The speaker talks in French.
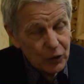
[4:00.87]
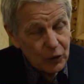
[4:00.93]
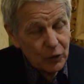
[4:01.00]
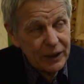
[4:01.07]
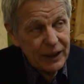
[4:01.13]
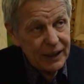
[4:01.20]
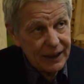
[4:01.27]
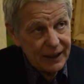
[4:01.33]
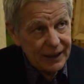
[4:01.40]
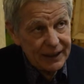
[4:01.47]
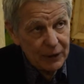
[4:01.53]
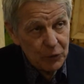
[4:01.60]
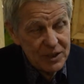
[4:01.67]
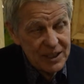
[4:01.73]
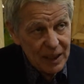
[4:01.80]
Donc il, il
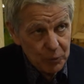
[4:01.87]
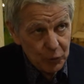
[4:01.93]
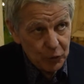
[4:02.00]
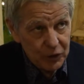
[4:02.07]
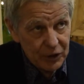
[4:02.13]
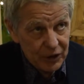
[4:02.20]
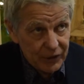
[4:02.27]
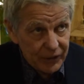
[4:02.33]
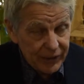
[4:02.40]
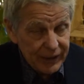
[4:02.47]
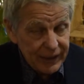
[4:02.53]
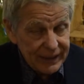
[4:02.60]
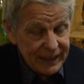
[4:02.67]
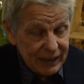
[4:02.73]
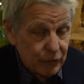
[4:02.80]
était aussi important
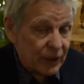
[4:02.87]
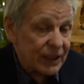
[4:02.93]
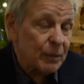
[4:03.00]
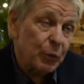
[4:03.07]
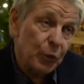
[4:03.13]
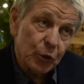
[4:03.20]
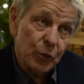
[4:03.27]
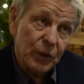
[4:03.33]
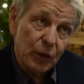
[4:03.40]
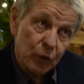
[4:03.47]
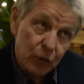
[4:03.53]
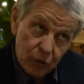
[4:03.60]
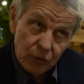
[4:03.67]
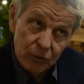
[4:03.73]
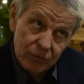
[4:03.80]
d'avoir des produits
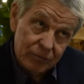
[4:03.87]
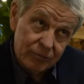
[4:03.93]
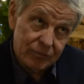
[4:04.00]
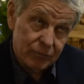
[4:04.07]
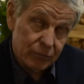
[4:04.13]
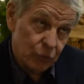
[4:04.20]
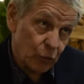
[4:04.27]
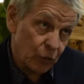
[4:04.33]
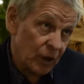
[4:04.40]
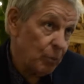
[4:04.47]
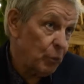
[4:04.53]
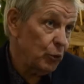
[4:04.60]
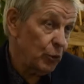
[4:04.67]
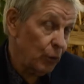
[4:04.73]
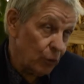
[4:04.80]
locaux. Donc des
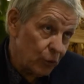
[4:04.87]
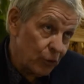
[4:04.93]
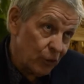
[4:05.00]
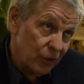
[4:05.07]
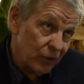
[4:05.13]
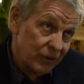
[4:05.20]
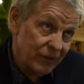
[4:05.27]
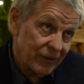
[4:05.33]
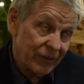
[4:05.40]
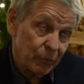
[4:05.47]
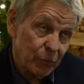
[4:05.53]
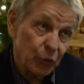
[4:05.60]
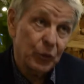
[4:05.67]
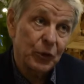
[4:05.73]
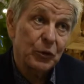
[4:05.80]
produits locaux
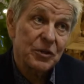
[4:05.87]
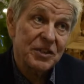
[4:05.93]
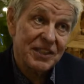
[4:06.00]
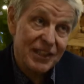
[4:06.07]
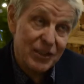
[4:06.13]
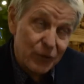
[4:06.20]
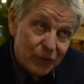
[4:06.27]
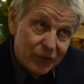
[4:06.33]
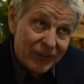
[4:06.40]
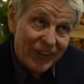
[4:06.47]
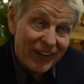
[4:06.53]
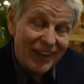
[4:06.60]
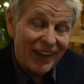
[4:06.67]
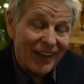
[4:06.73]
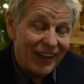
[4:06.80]
produits de saison
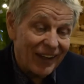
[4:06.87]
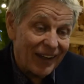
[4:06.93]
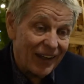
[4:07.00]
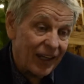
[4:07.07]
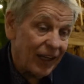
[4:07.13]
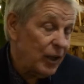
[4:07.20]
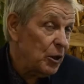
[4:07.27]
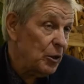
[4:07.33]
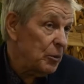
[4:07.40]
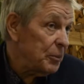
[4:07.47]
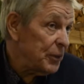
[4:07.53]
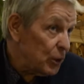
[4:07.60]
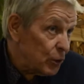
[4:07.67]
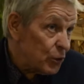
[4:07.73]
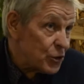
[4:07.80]
et
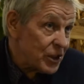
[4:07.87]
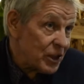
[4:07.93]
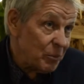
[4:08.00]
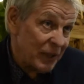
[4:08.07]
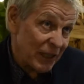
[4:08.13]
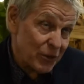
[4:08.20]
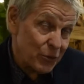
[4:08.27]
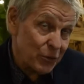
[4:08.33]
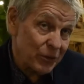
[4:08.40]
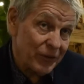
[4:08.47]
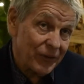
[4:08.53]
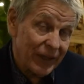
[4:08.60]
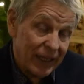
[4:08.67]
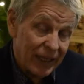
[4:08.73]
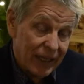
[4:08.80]
biologiques, bien sûr.
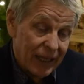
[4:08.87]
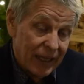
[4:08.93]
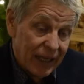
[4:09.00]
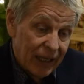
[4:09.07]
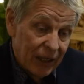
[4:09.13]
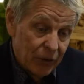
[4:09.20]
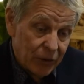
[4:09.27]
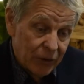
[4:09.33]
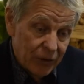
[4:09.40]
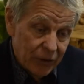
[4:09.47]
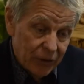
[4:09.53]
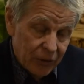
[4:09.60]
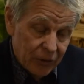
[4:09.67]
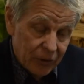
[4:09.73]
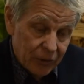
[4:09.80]
Alors,
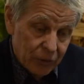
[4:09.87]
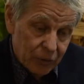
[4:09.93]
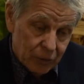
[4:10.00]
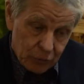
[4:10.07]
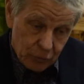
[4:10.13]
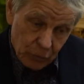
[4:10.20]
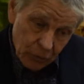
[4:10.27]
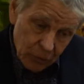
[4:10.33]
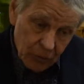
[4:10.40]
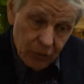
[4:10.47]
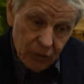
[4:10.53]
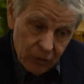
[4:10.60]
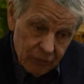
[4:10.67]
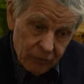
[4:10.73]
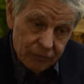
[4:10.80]
euh, donc,
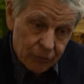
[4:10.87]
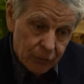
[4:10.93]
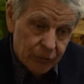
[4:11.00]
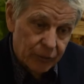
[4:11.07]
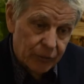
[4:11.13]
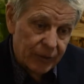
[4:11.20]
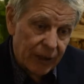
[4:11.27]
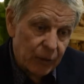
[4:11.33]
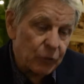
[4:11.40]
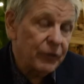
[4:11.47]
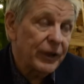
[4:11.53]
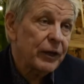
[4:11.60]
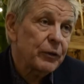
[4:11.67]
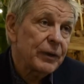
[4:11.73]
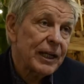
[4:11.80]
euh, on, a
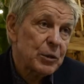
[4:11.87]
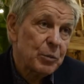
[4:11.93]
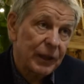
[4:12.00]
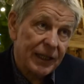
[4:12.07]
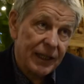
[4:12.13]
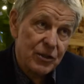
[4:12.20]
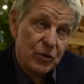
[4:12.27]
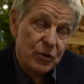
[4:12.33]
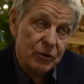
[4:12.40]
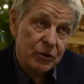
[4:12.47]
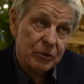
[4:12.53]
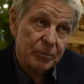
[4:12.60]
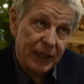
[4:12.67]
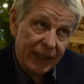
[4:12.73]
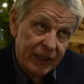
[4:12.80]
ouvert une
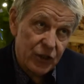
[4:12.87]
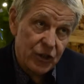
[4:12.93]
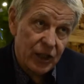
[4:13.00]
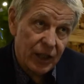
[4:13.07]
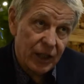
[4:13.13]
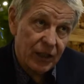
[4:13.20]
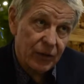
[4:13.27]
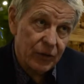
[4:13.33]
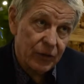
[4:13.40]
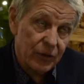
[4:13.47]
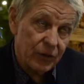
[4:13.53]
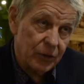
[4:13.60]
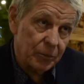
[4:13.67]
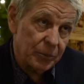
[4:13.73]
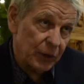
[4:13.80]
exploitation maraîchère
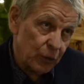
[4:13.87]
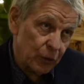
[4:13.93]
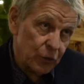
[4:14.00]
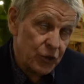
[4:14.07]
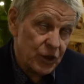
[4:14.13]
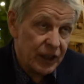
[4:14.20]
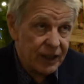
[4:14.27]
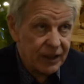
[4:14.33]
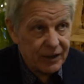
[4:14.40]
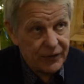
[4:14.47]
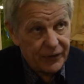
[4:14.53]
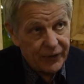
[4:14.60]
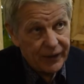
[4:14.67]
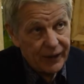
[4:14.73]
euh, biologique